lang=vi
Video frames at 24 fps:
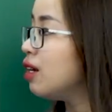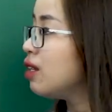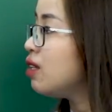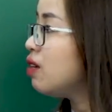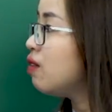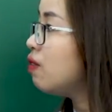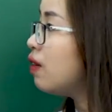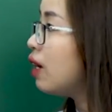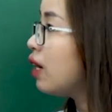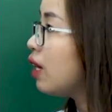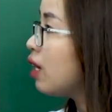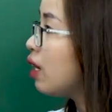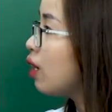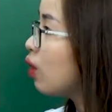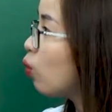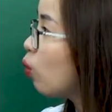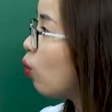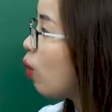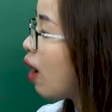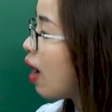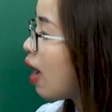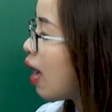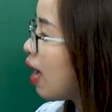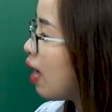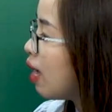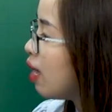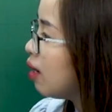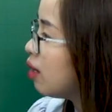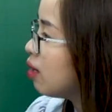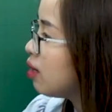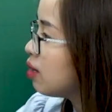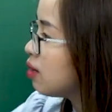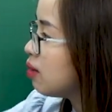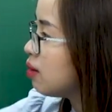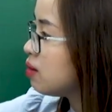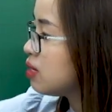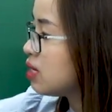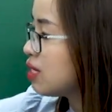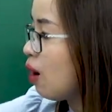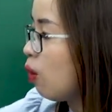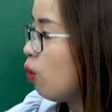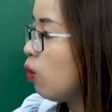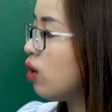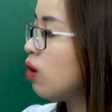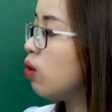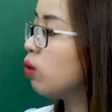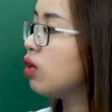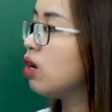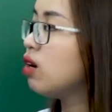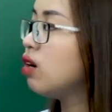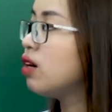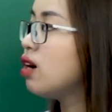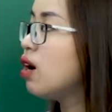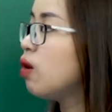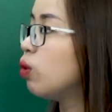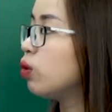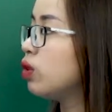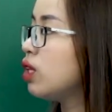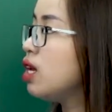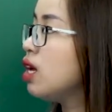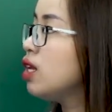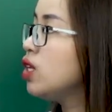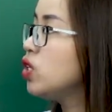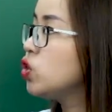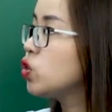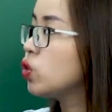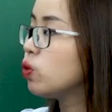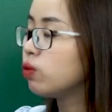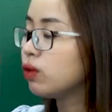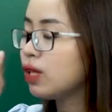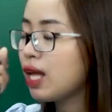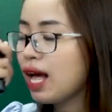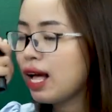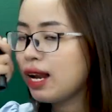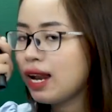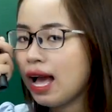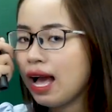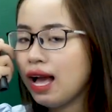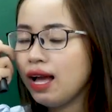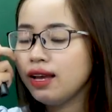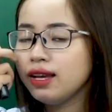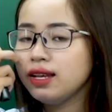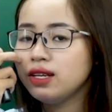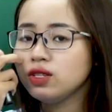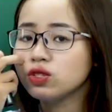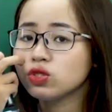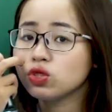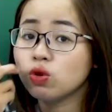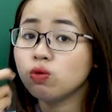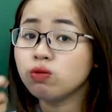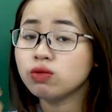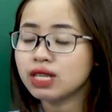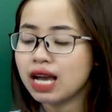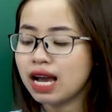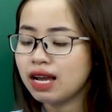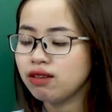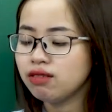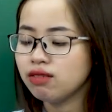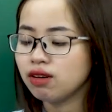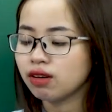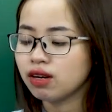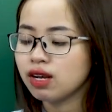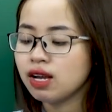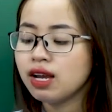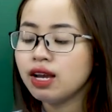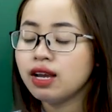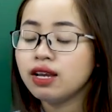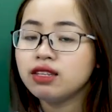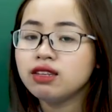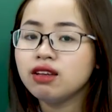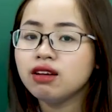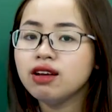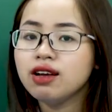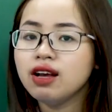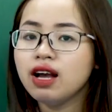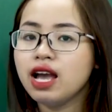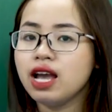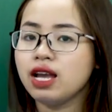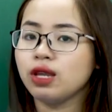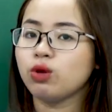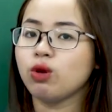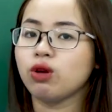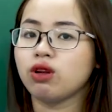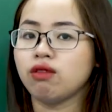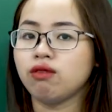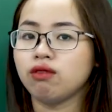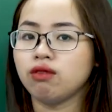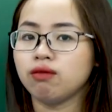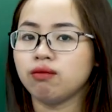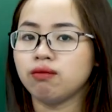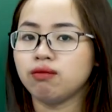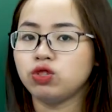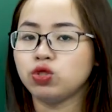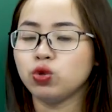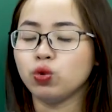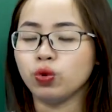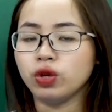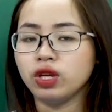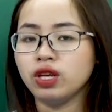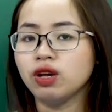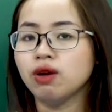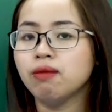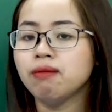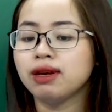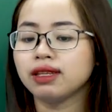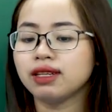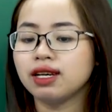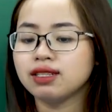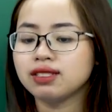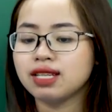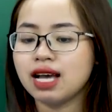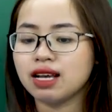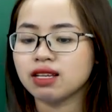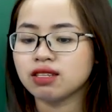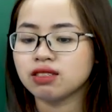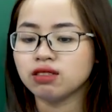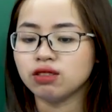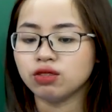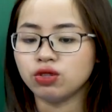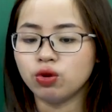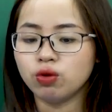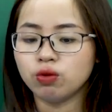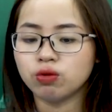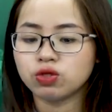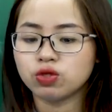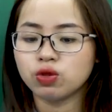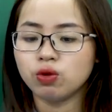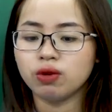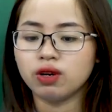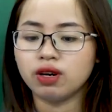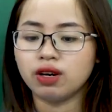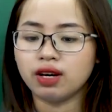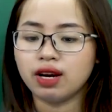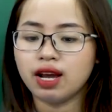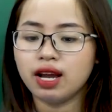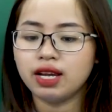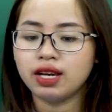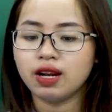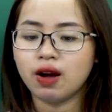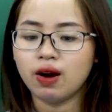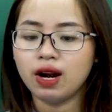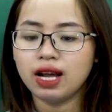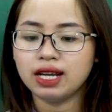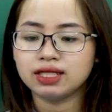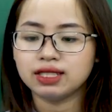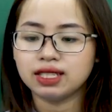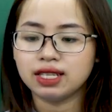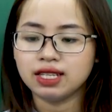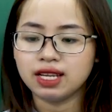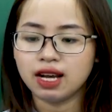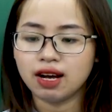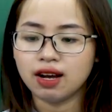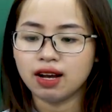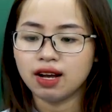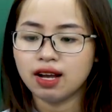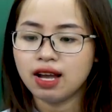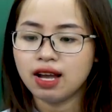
Như vậy qua 6 câu thơ đầu tiên chúng ta đã hình dung ra được những nghệ thuật chủ yếu mà tác giả sử dụng ở đây đó là gì nhỉ?